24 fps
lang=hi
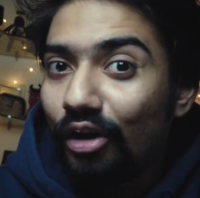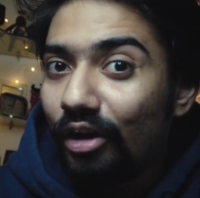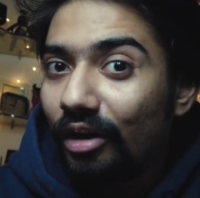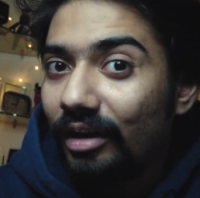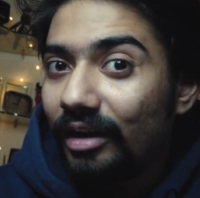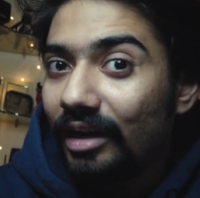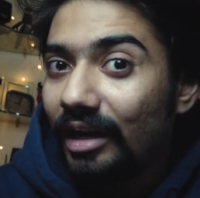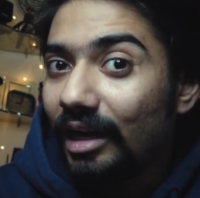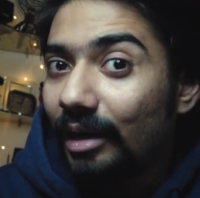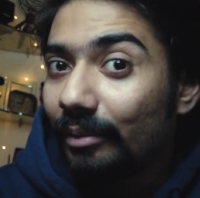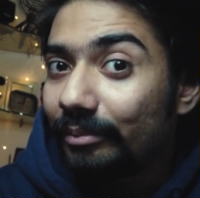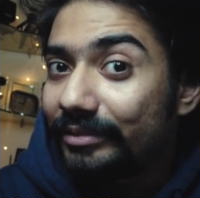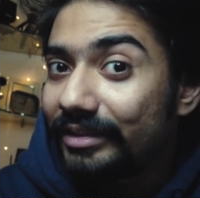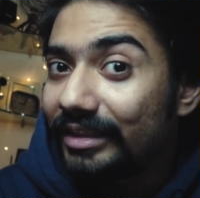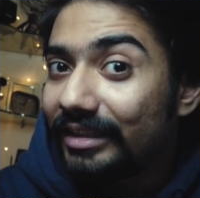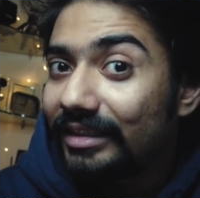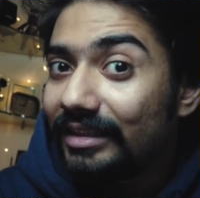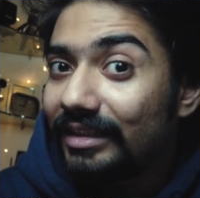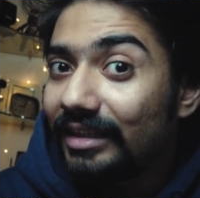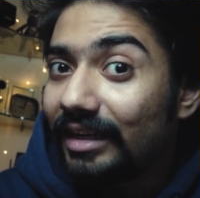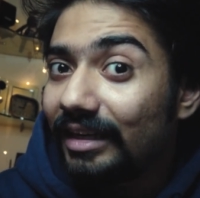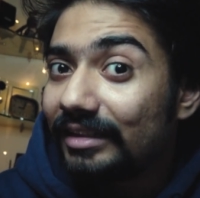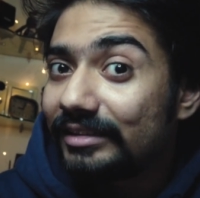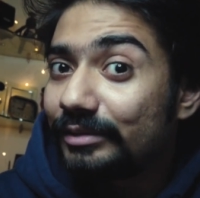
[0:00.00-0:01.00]
और आपसे
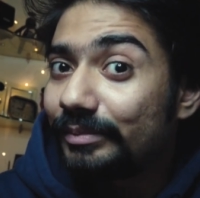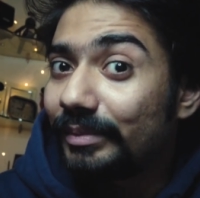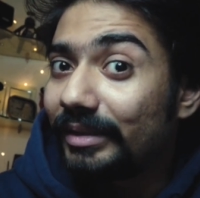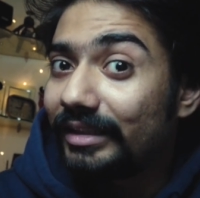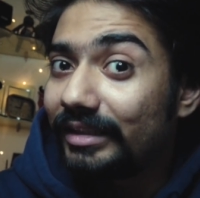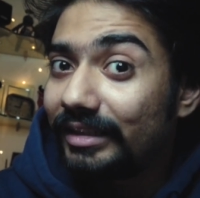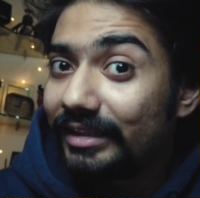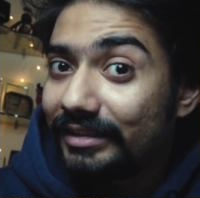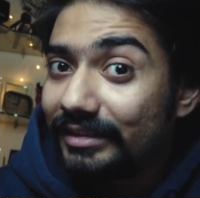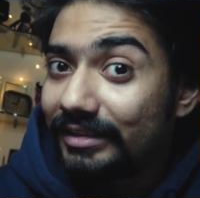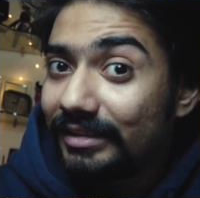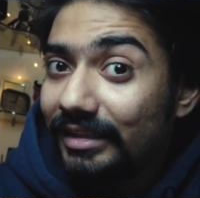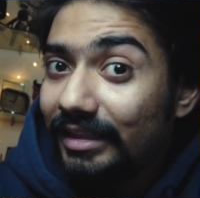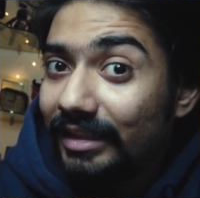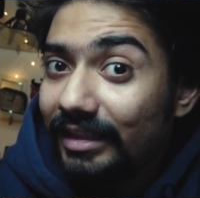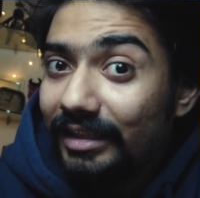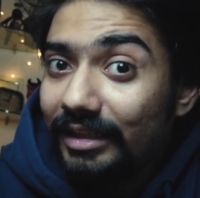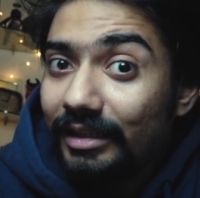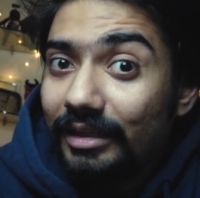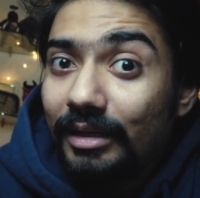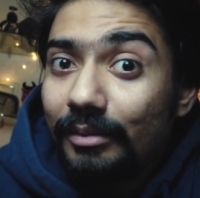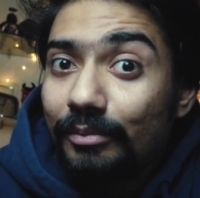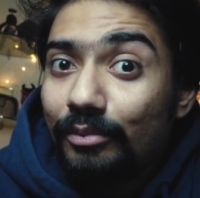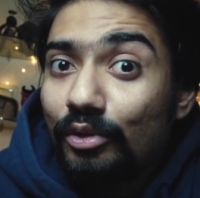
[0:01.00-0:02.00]
क्या एक्सपेक्टेशन
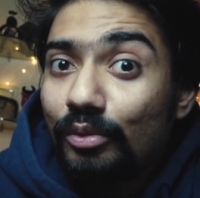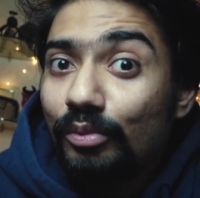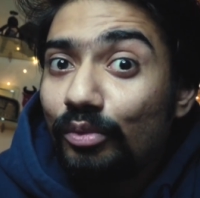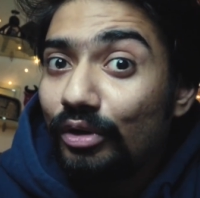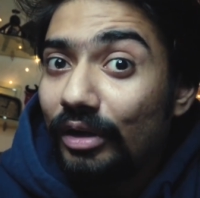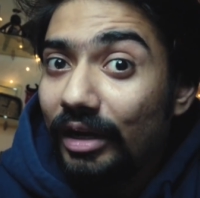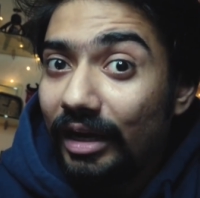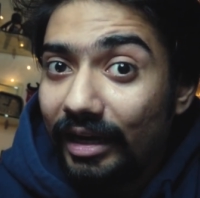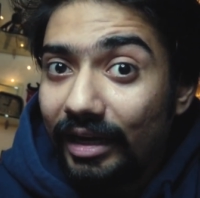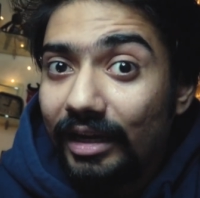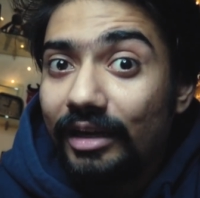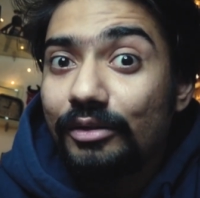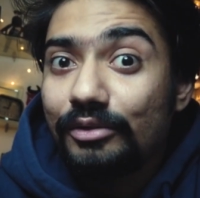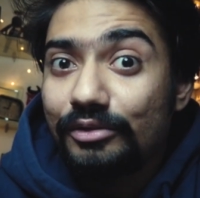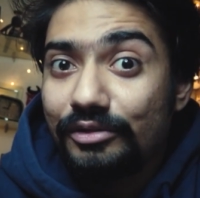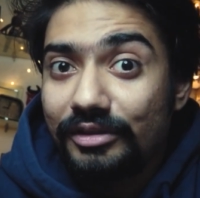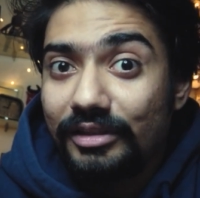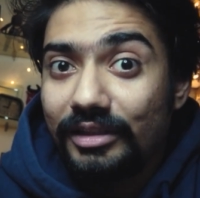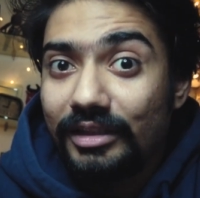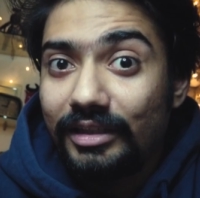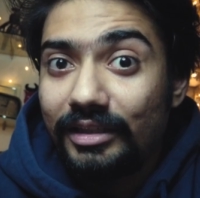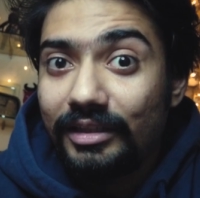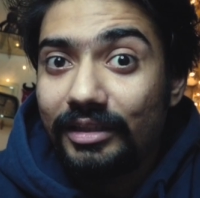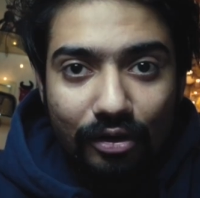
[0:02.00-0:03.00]
लेके आपको बुलाया है
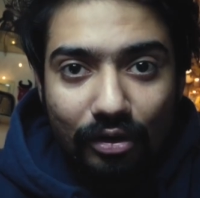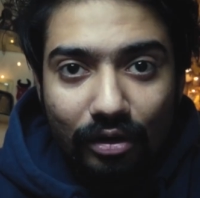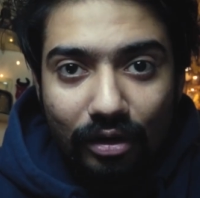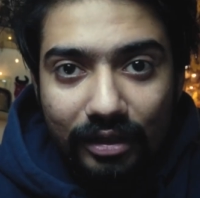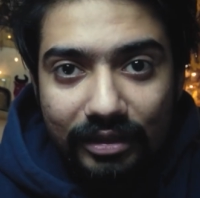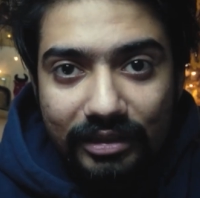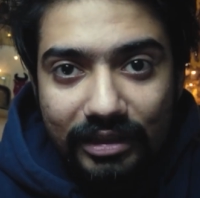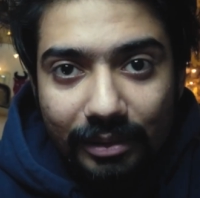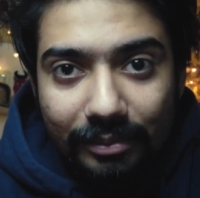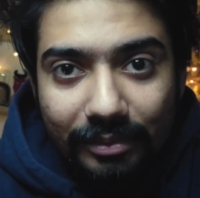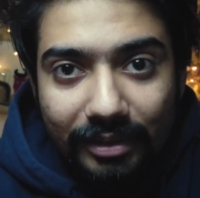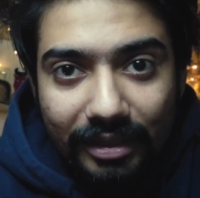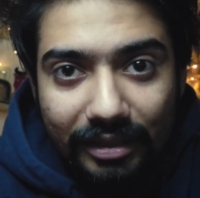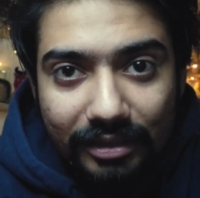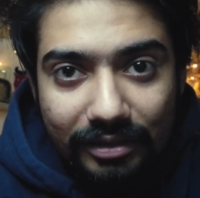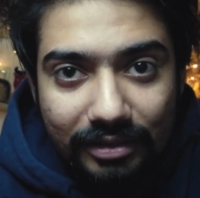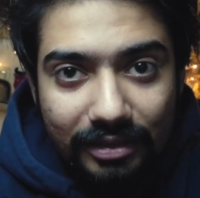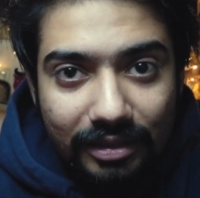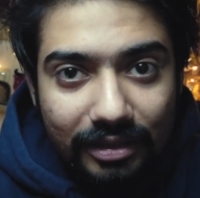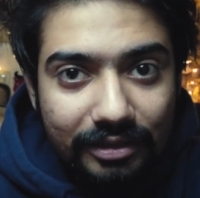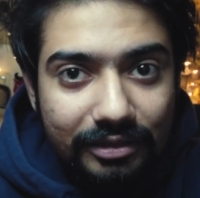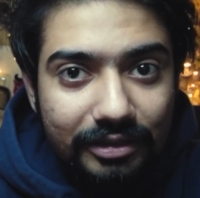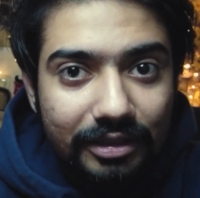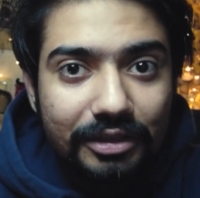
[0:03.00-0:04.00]
उसने नॉलेज आप गेन
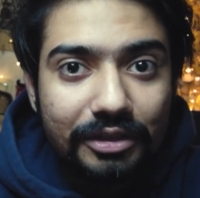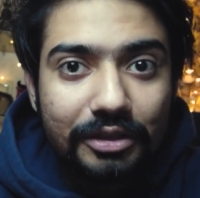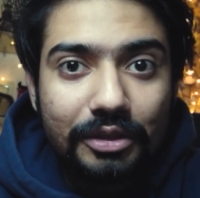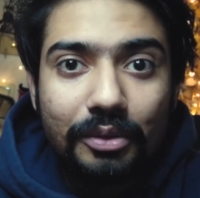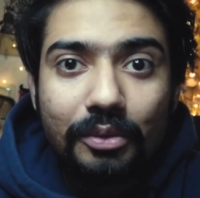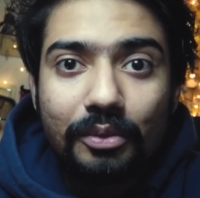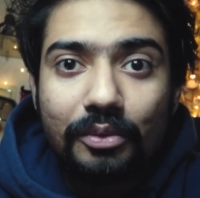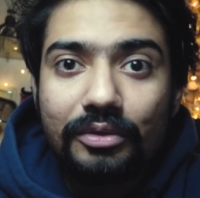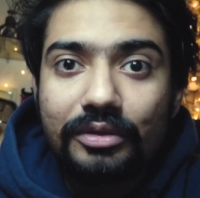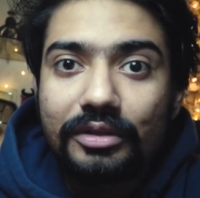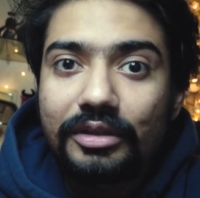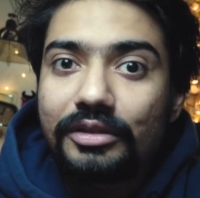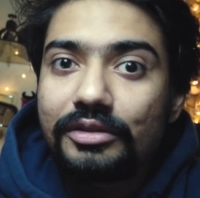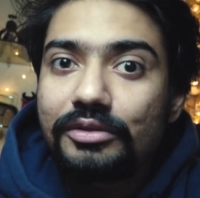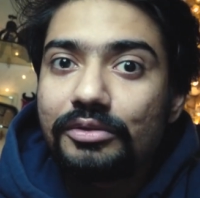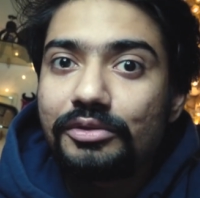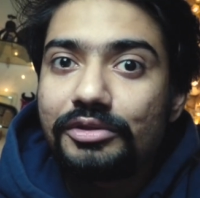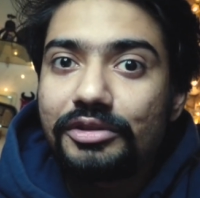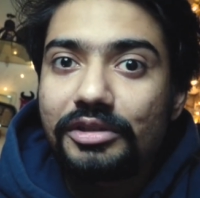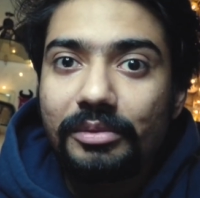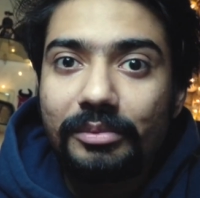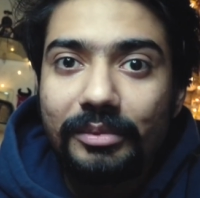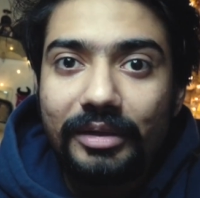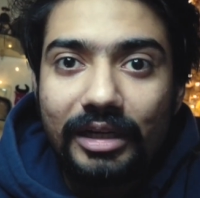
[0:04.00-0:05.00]
कर सकते हो उनके
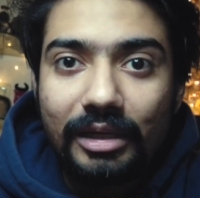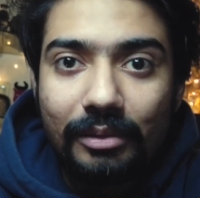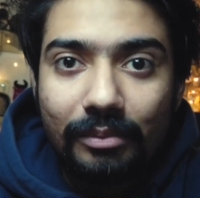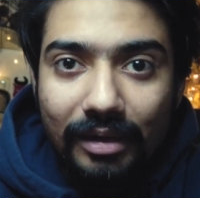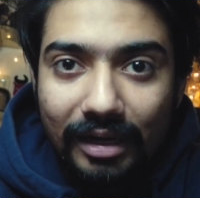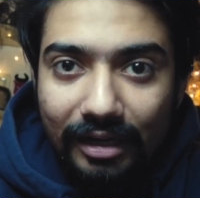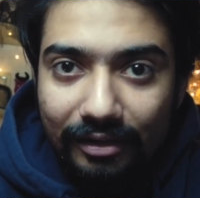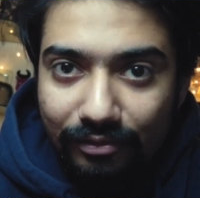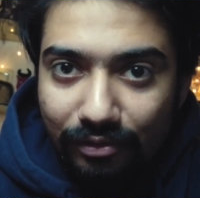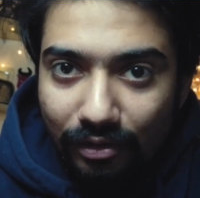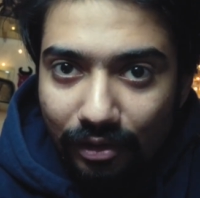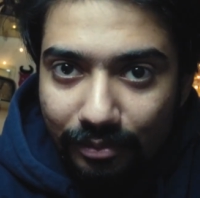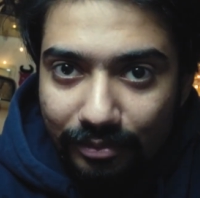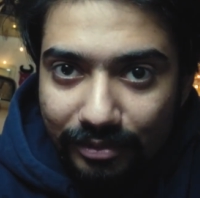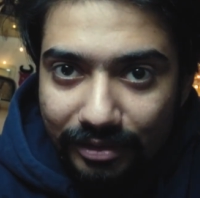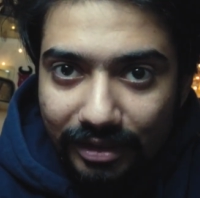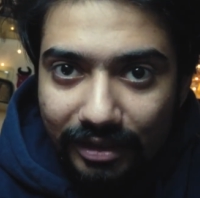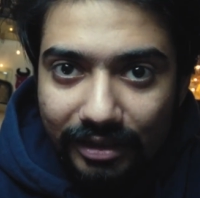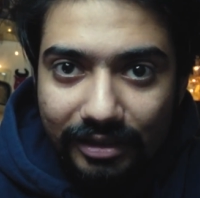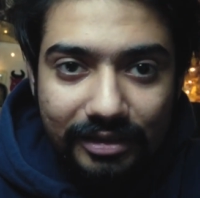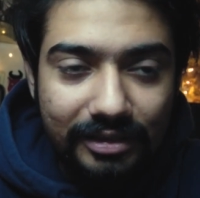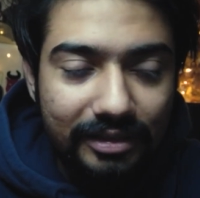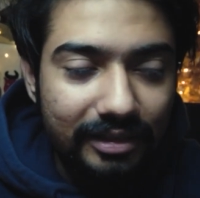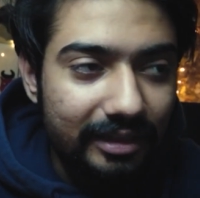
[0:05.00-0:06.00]
सोशल मीडिया प्लेटफॉर्म
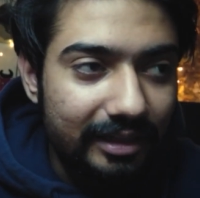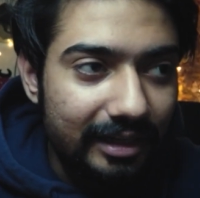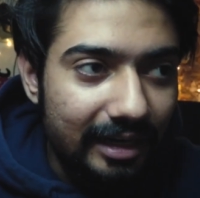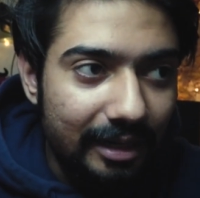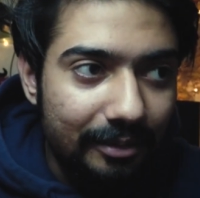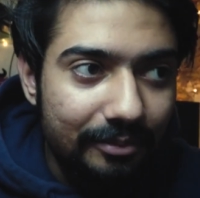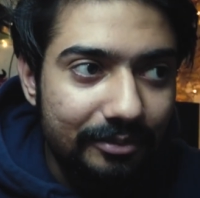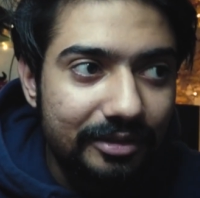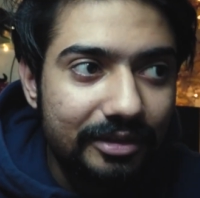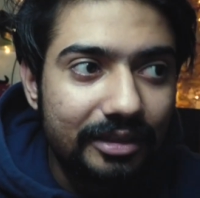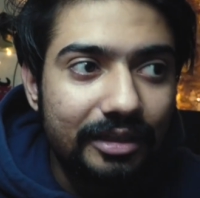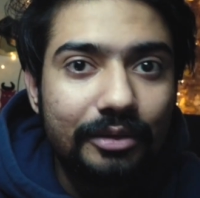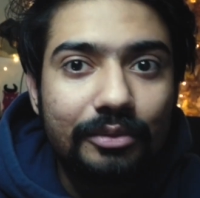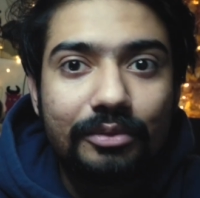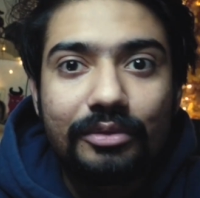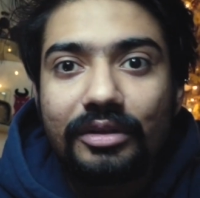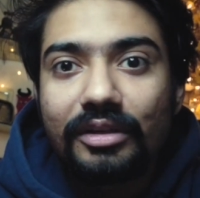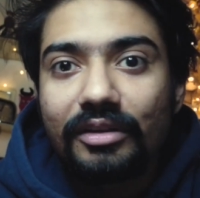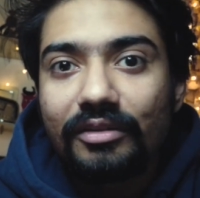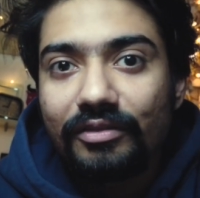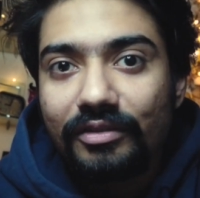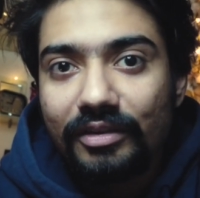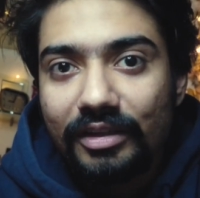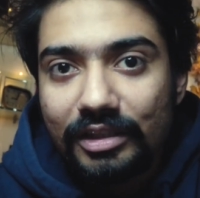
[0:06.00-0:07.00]
से इंस्टाग्राम से
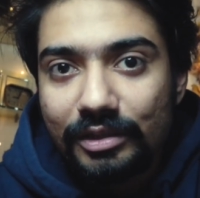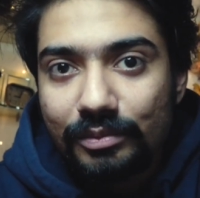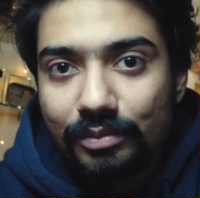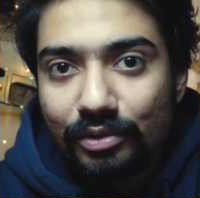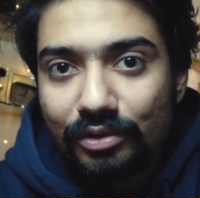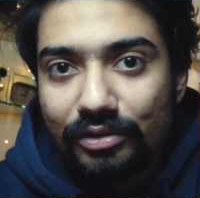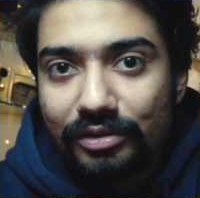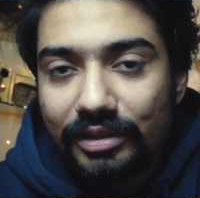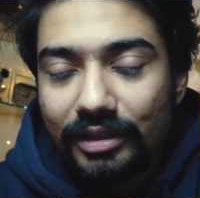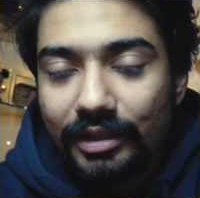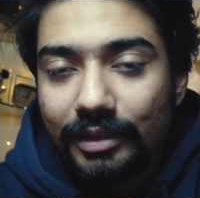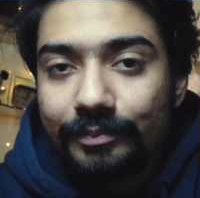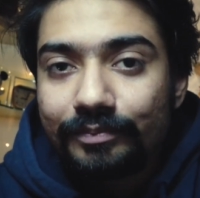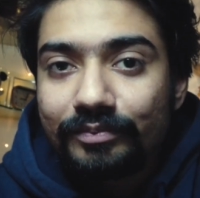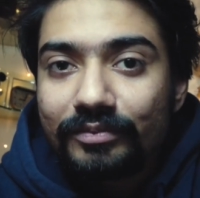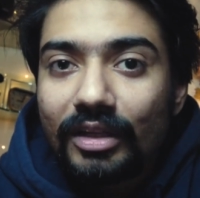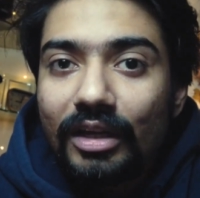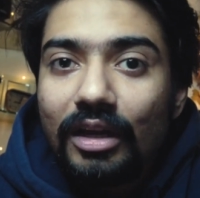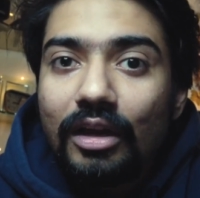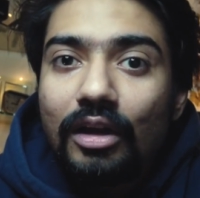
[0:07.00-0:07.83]
उनके फेसबुक से